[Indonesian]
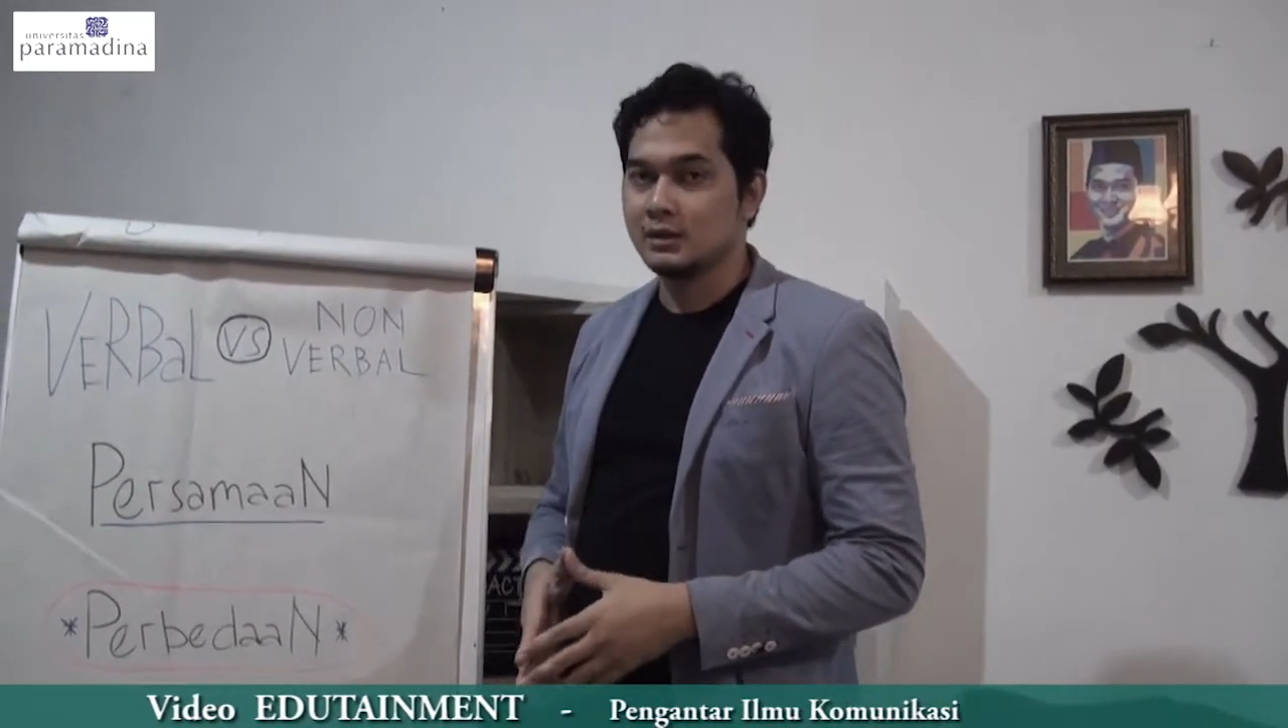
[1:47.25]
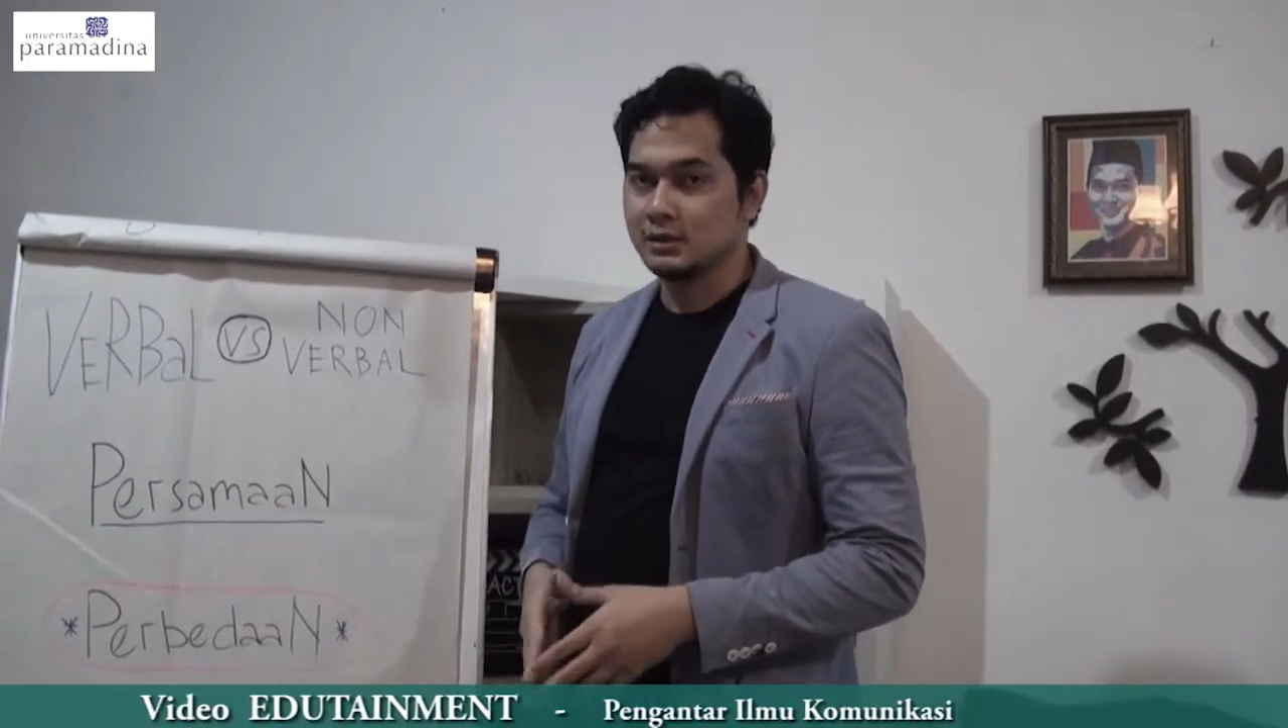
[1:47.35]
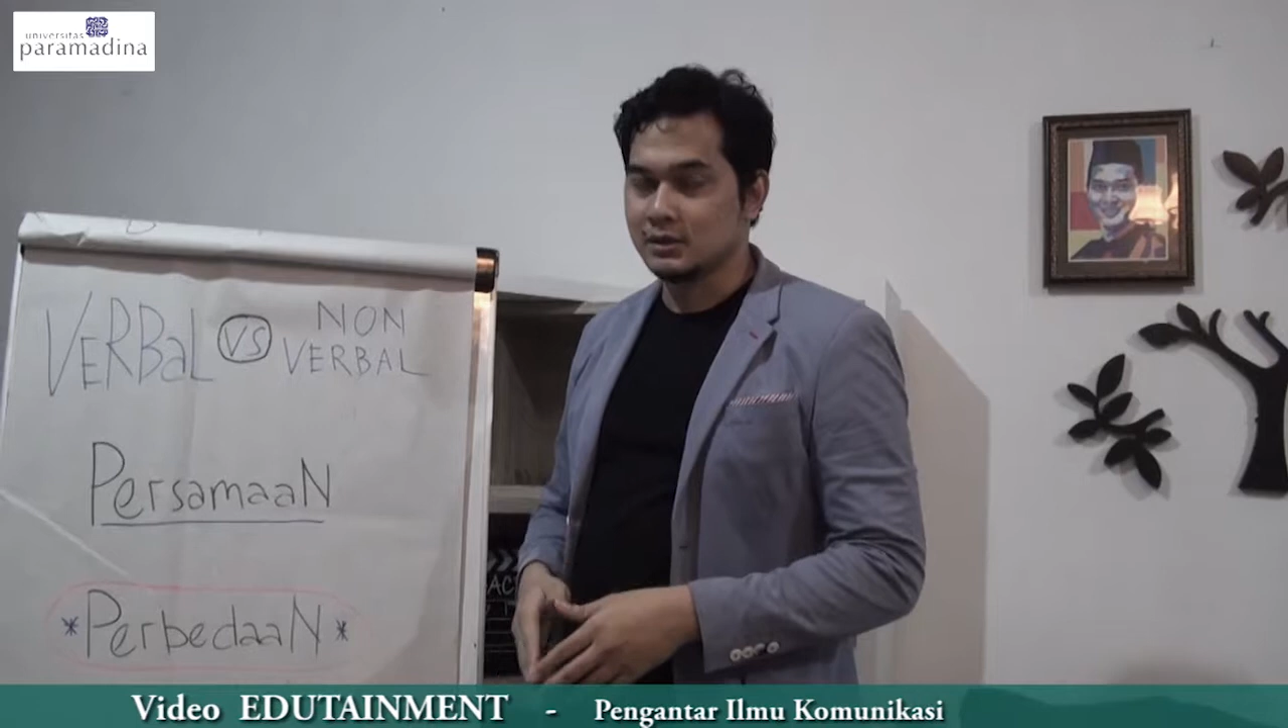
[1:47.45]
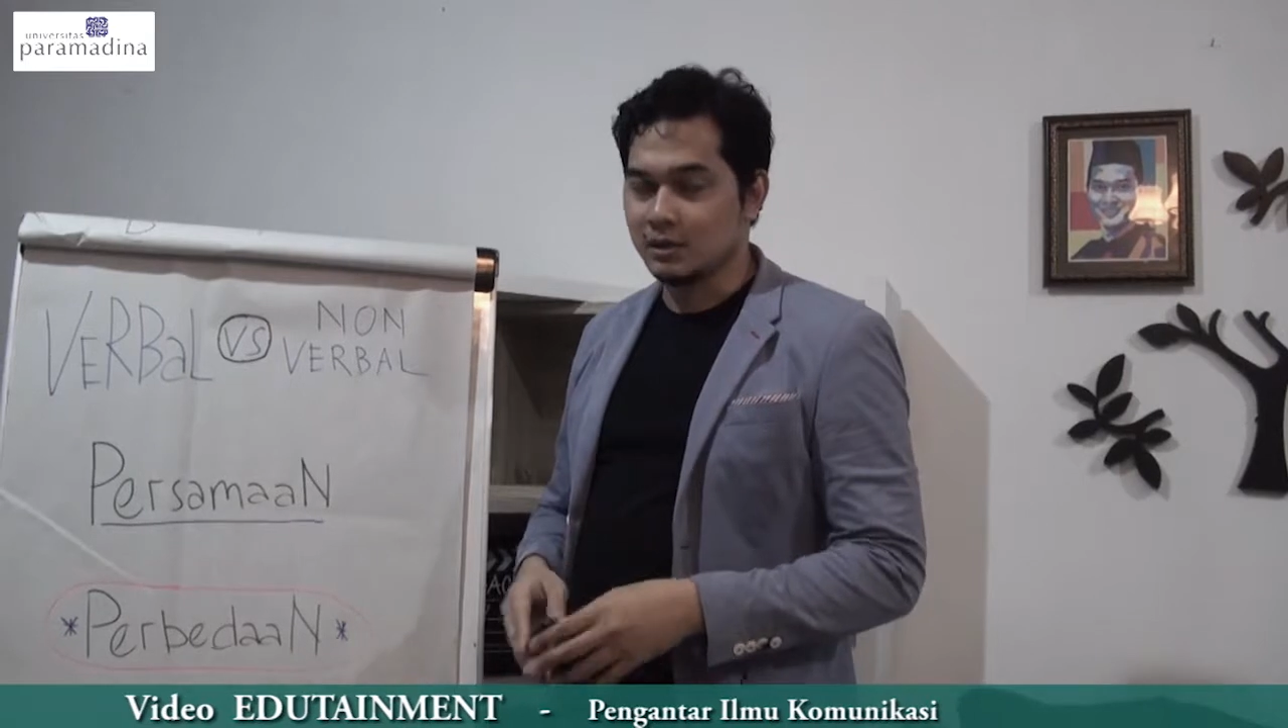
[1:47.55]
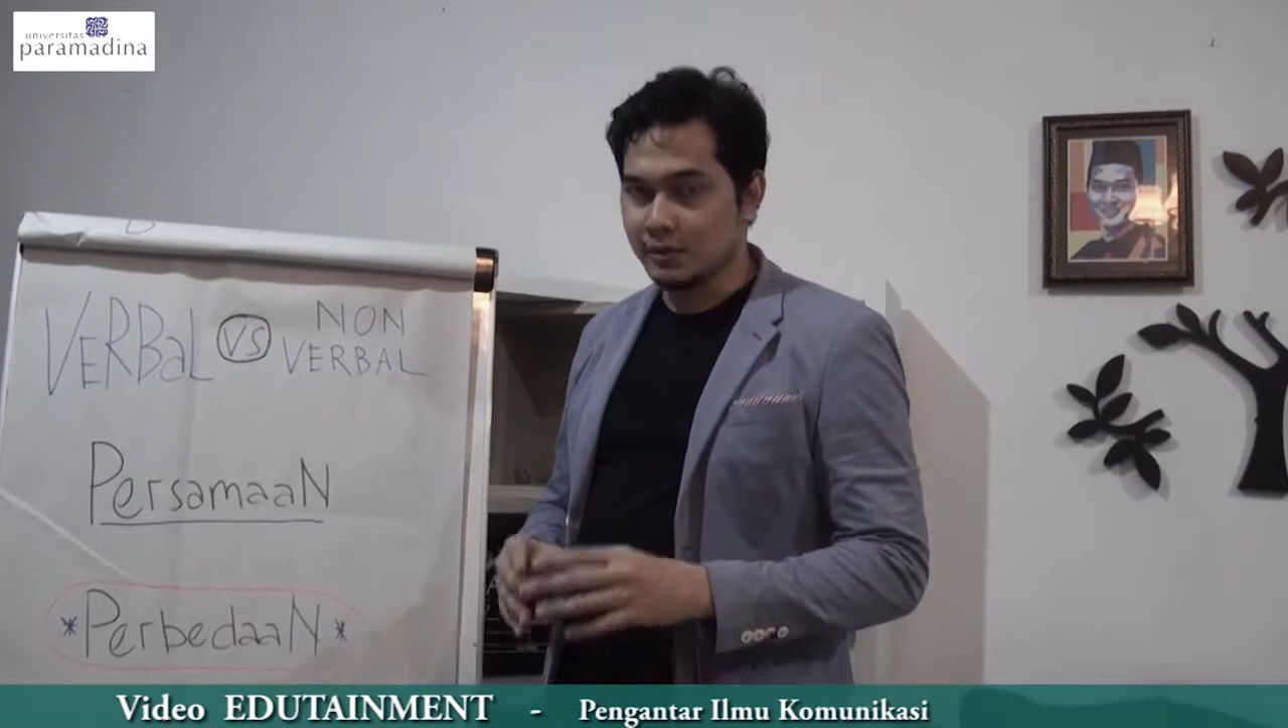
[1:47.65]

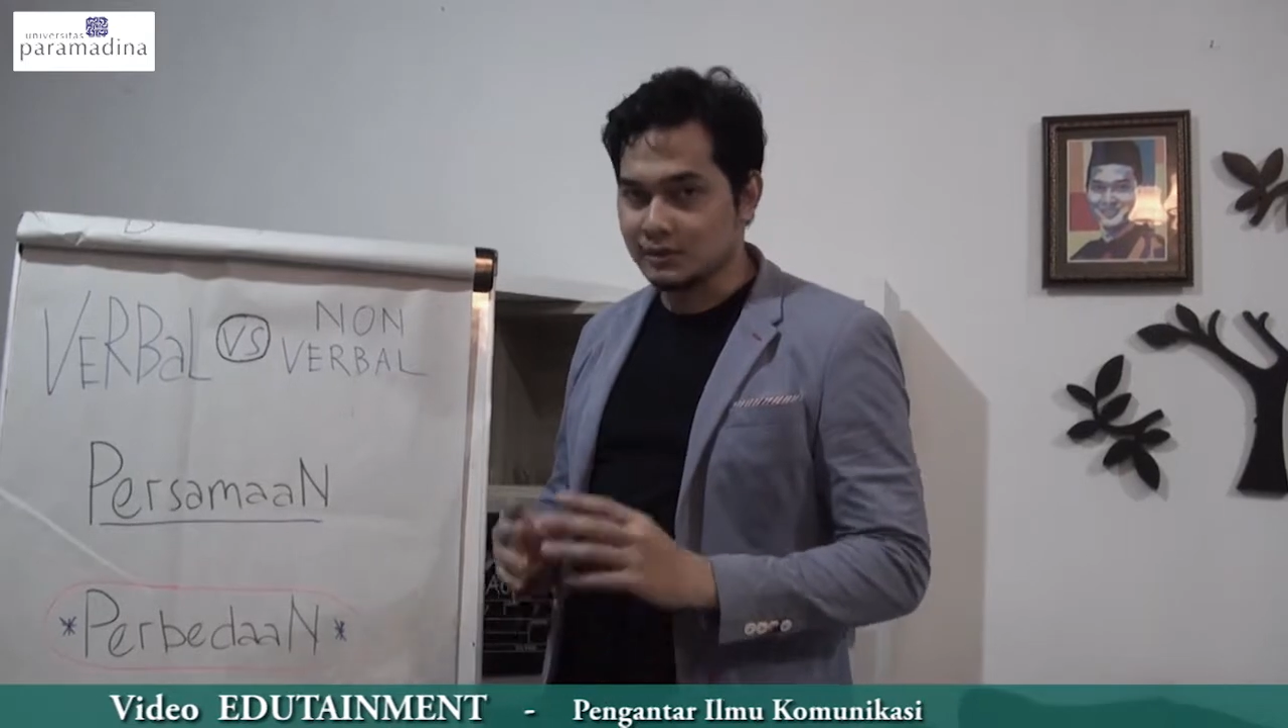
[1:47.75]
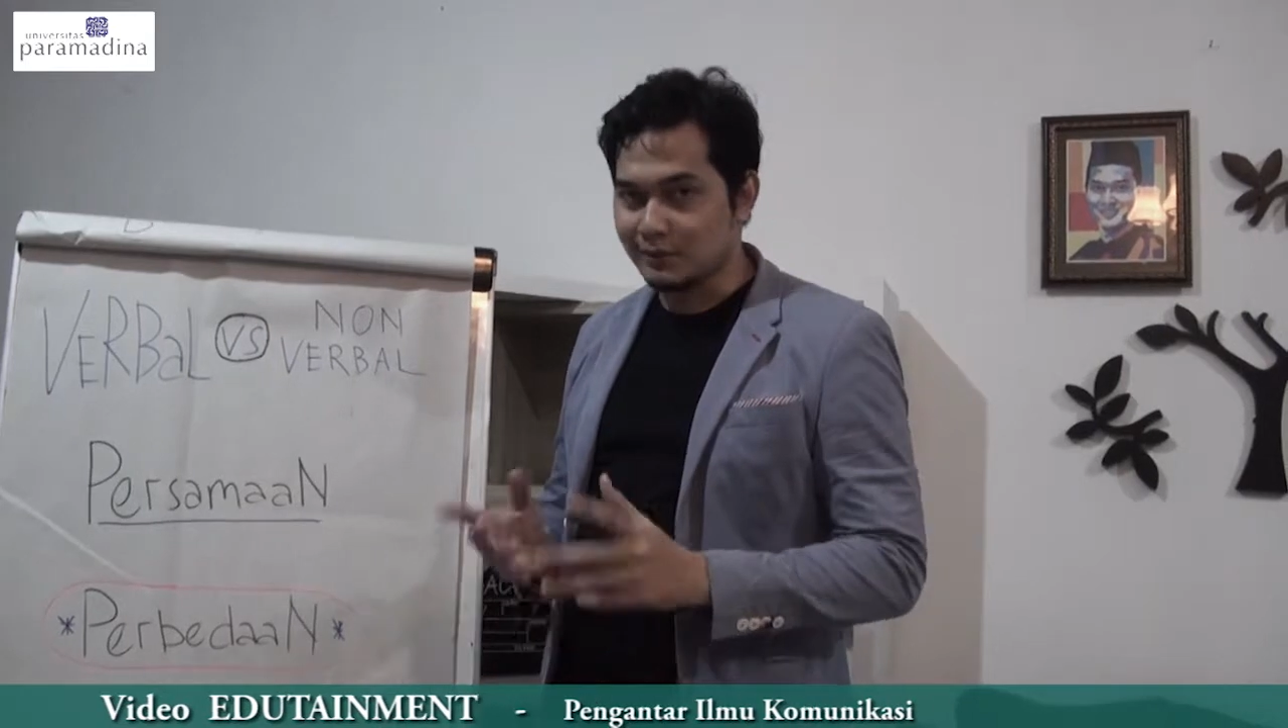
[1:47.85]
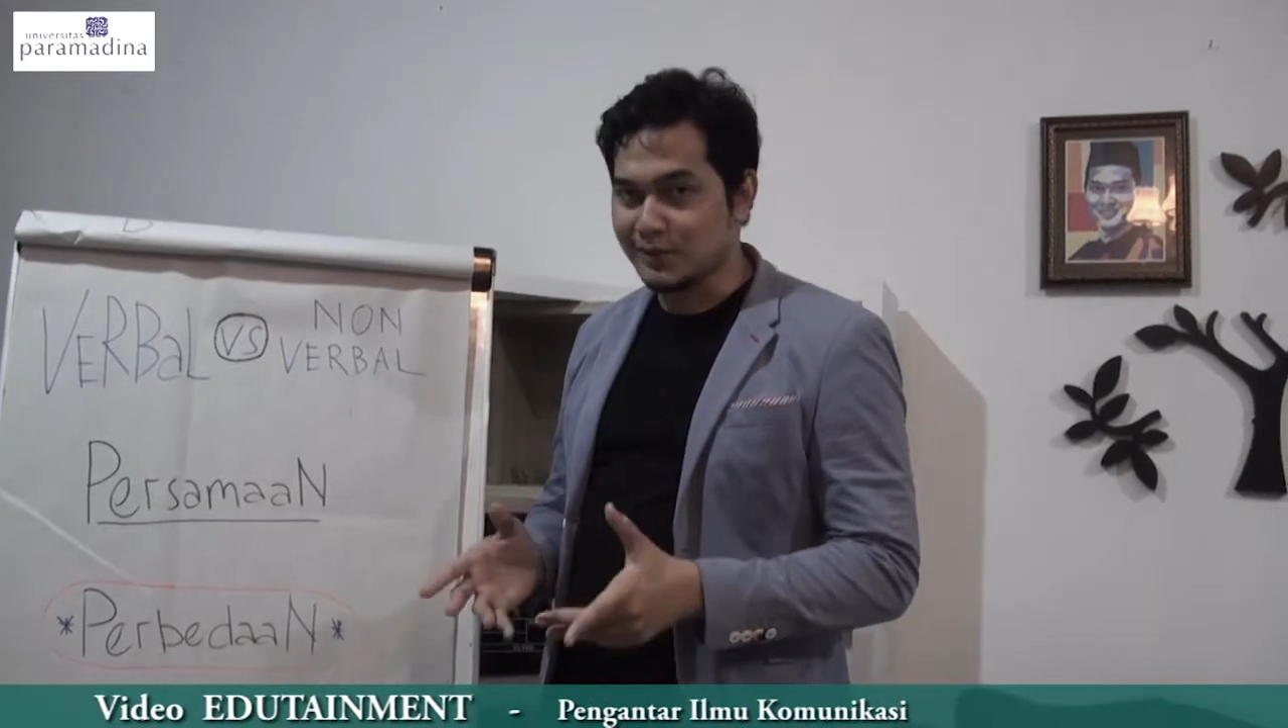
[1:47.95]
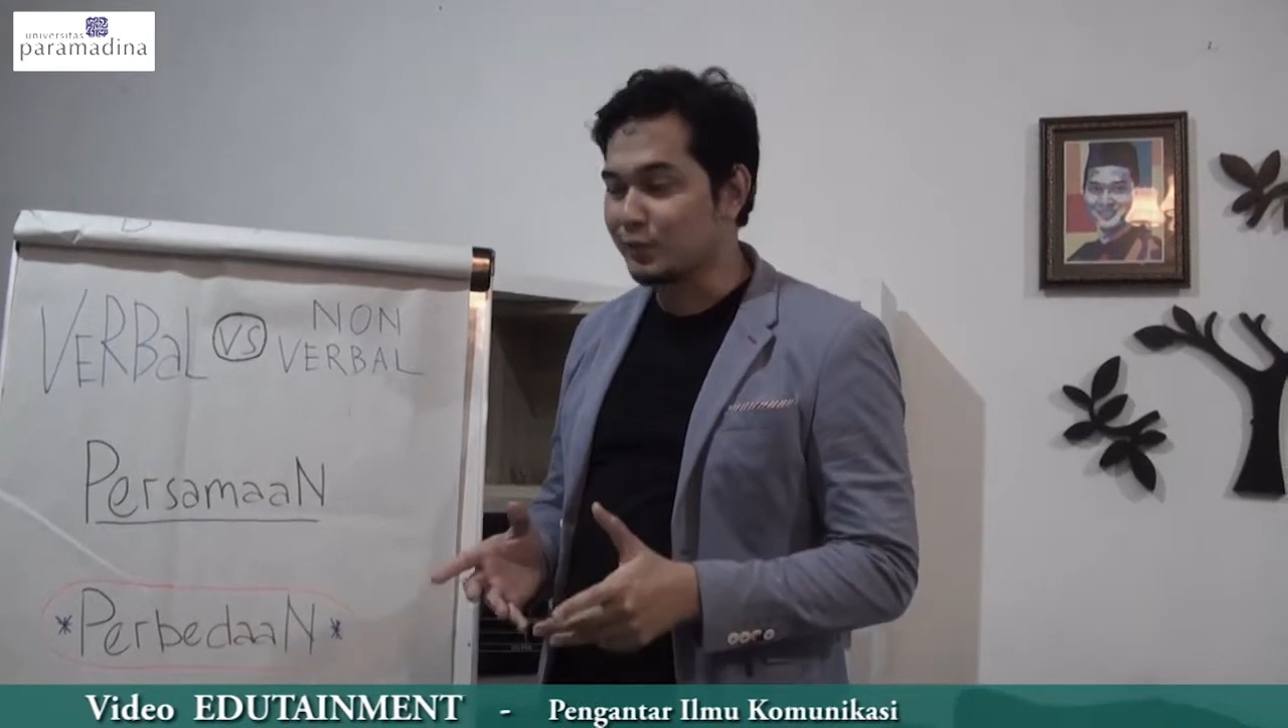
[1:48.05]
sama-sama